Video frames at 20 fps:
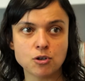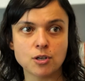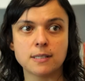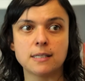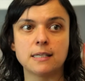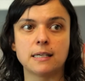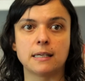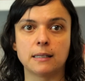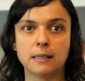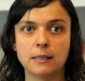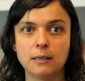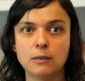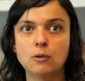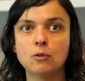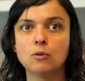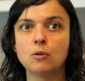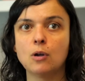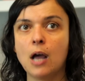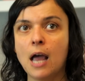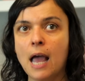eu acho que assim,
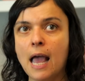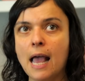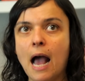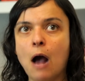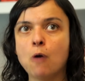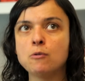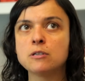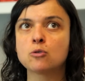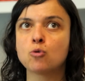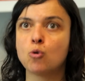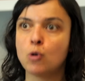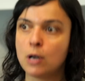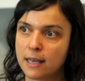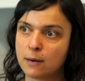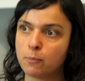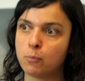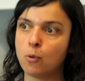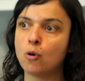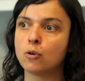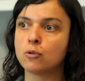ao
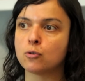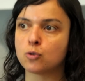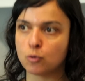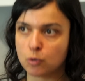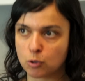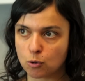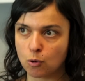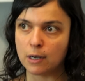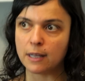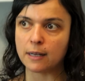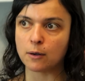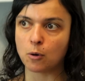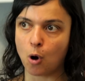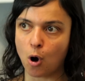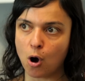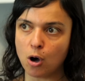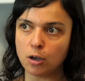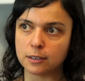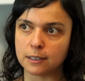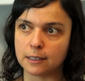escolher bônus ou escolher
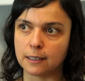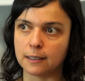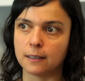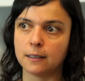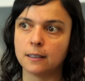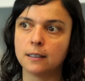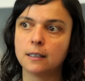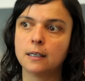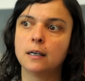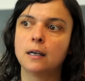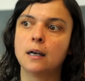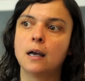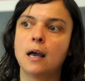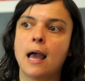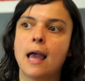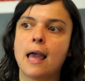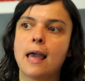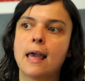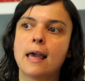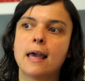cota,
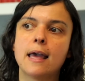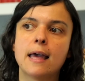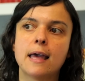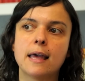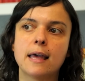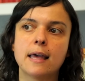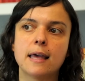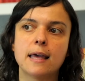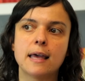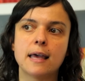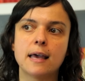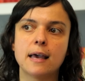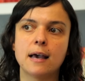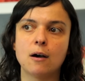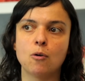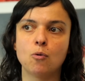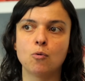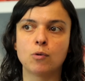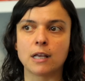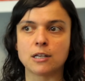é,
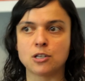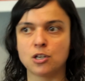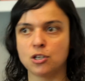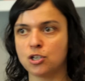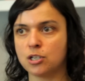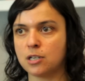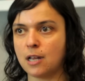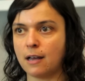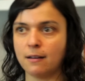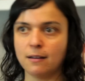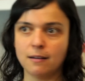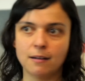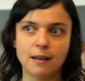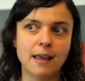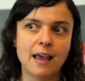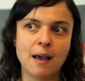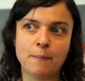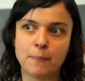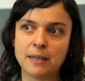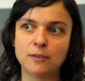o que a gente está
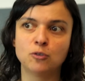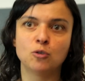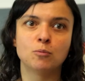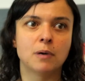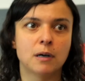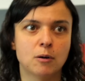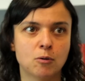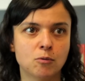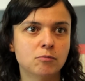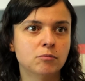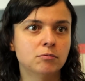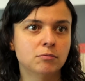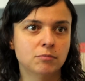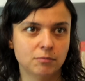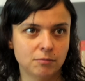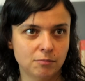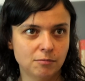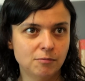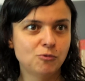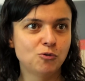é abrindo mão
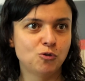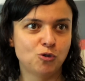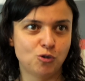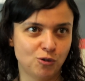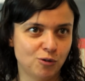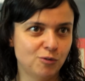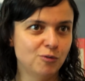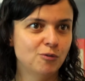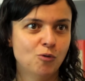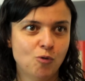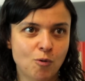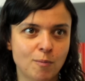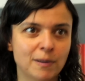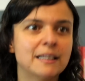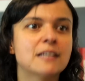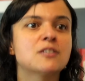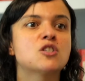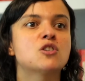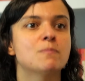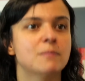de
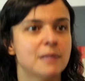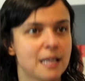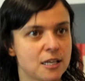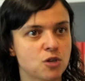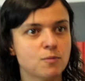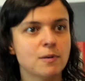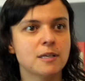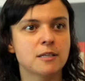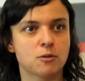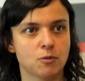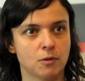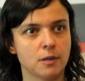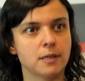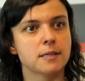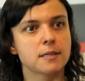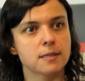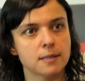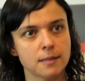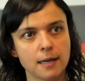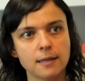uma das, das,
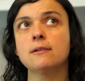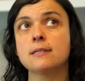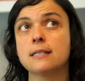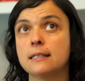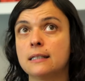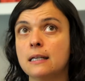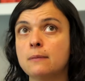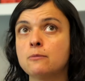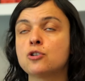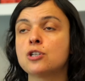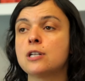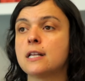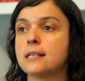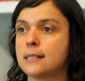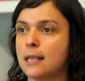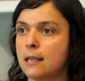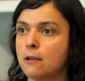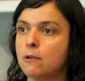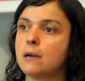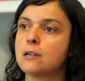dimensões. Então, assim, em termos de
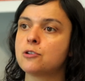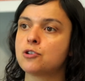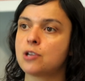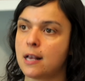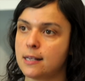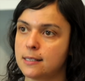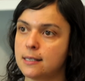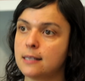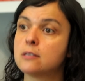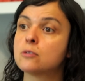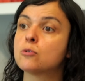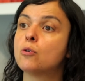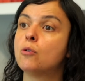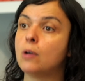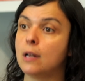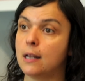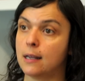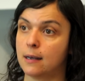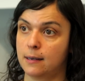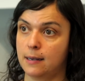desenho, eu acho que é essa é a
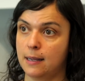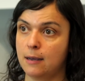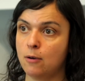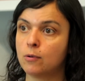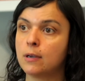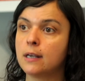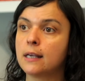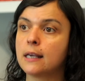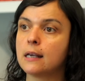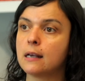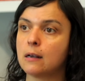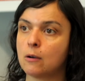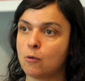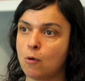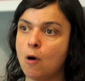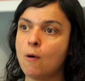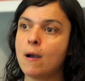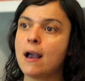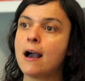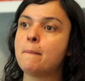escolha, né? O que, que
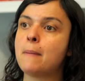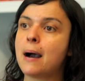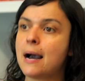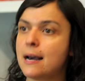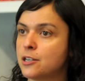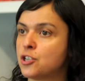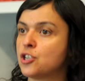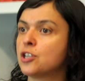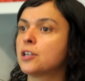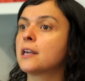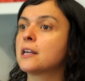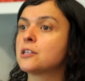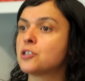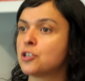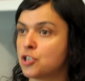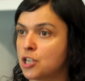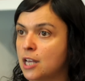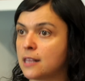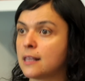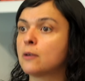qual é a margem que a
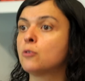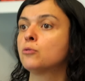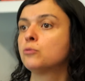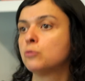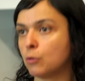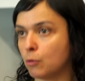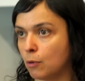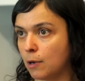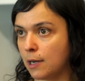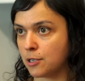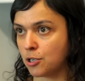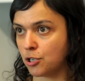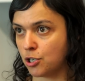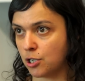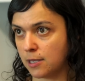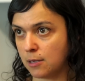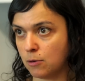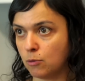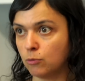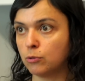gente quer ter controle? A
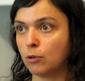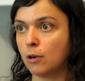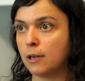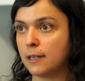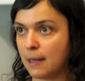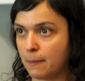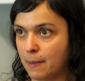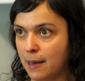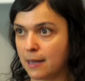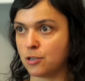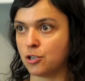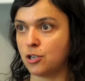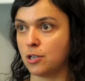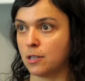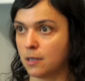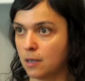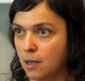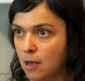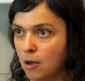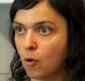gente quer ter controle da
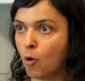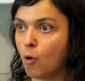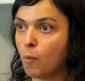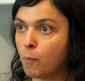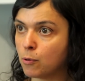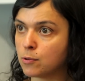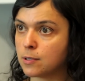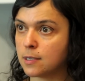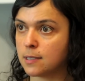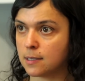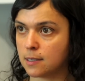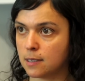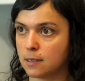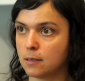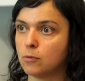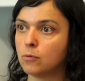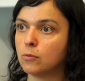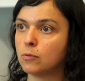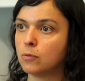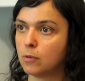margem
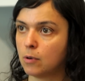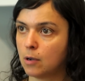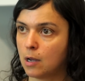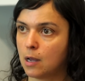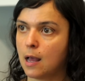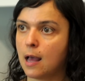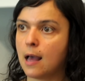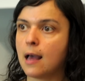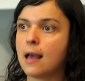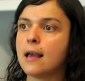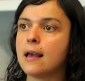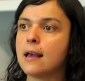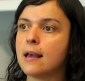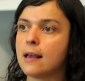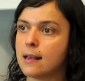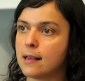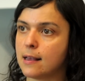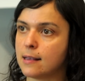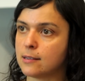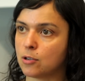composição
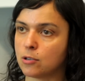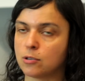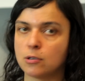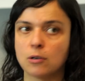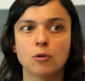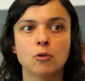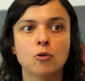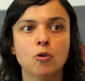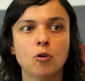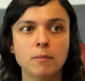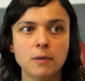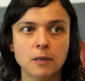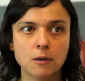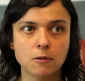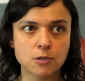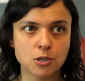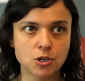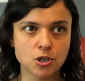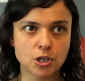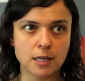é,
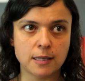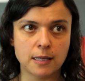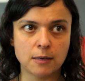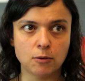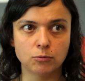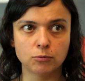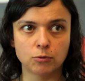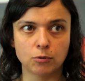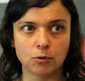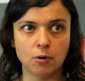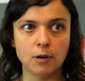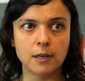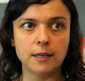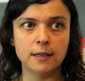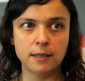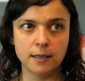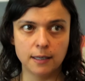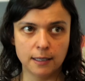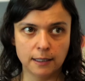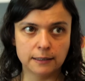socioeconômica ou a gente quer ter
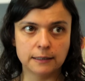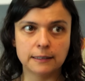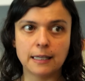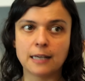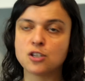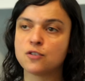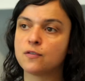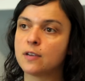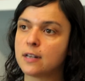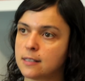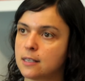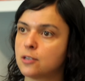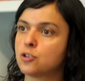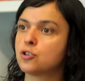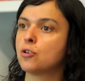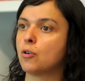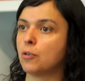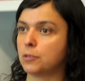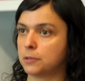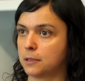controle da diferença
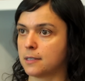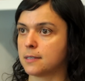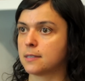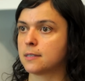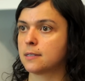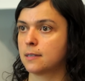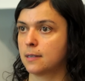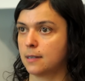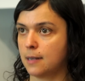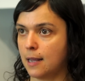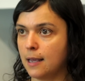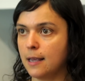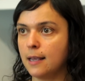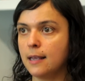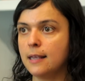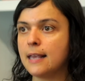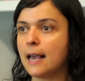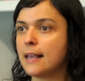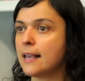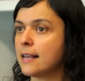de notas,
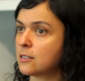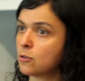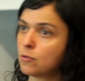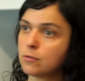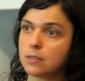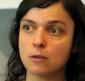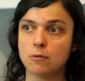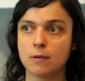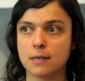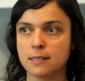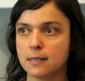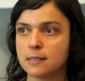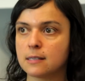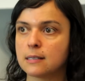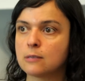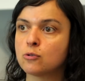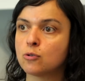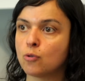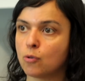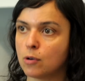né? E aí as consequências
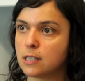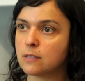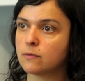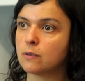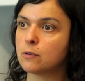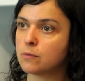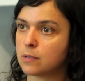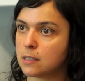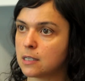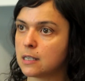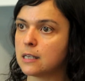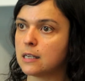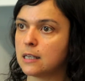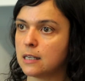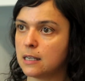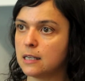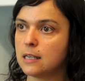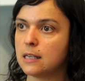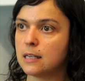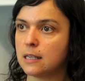dos dois vão
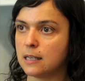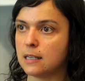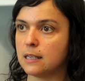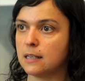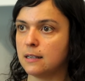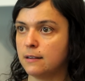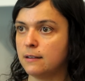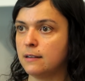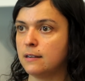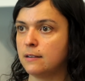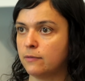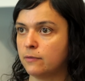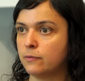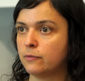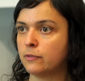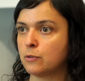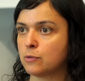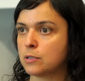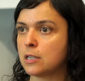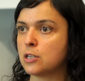ser
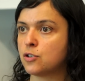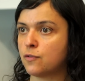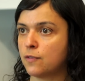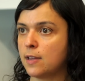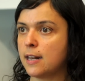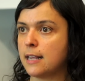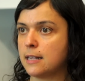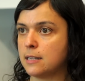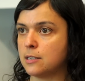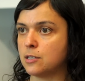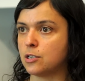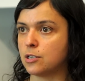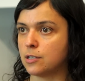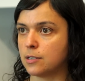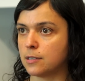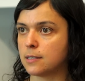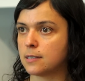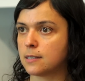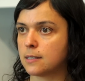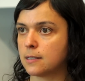vão ser
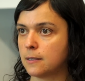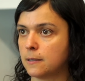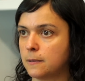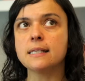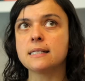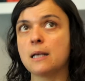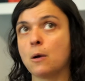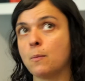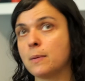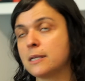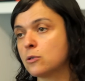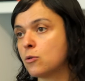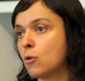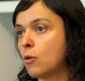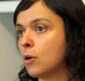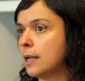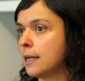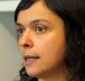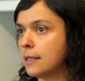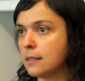diferentes. E assim, é uma
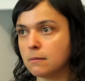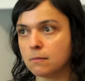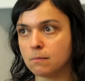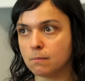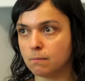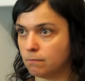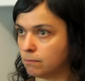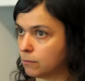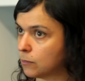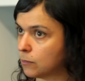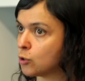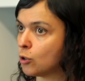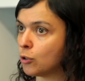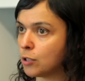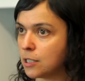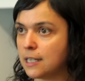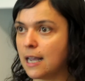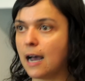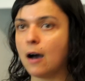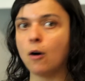escolha
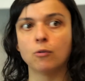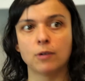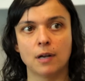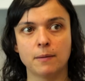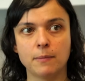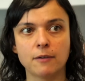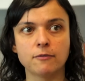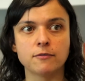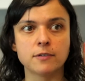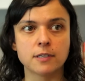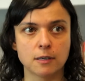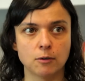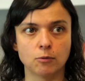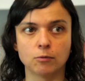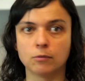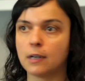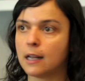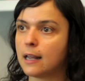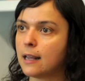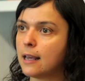social na minha
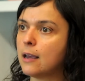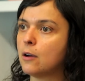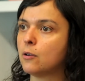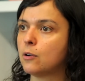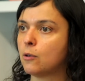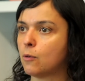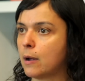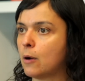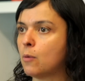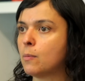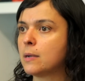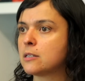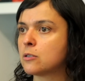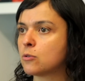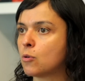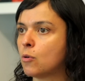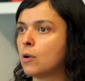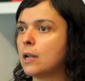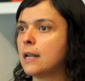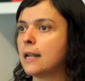visão, né? Não é uma
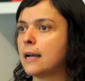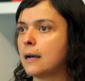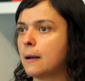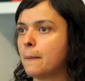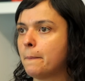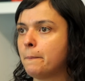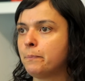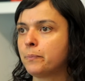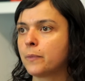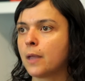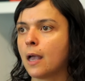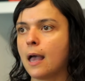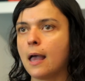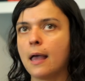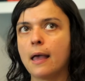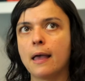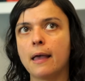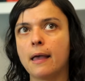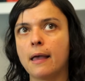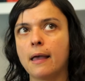escolha
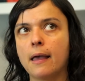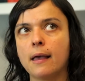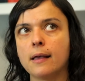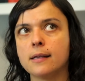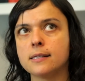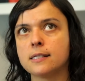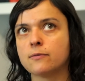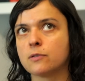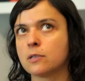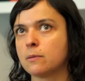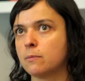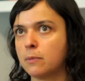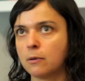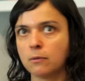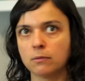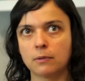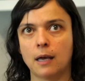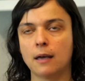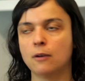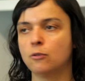é, se você me
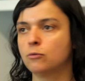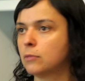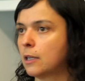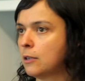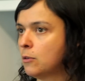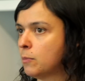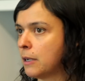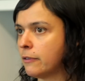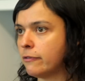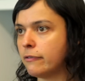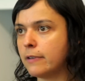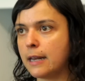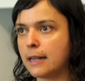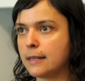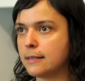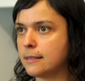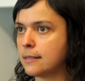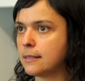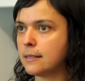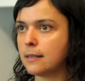perguntar, eu não tenho
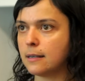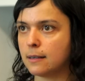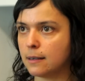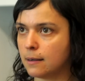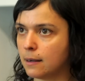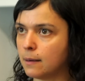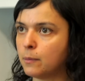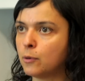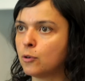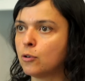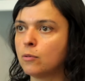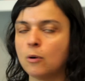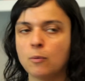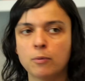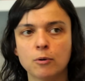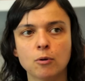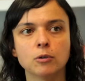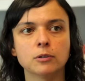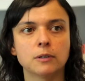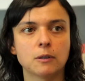preferência uhum. por uma
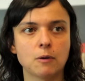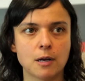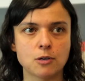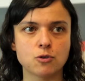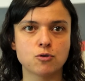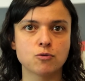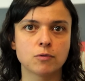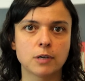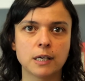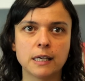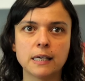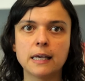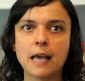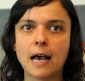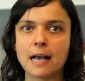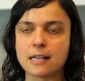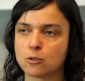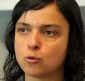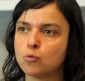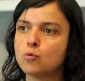ou por outra. Eu acho que
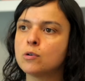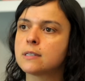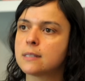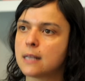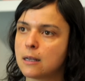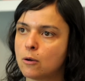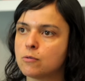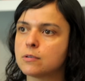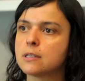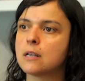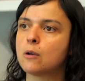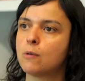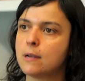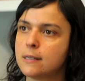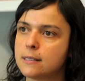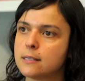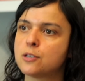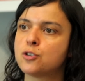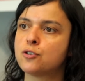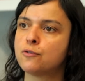as duas têm
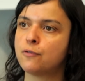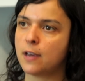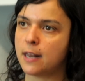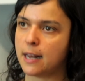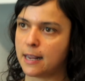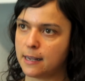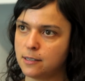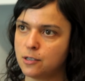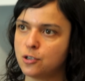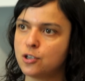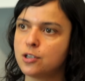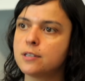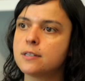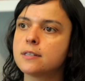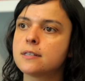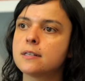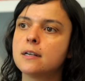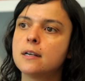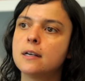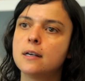consequências diferentes
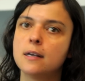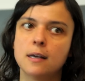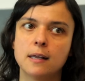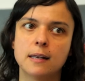Sim.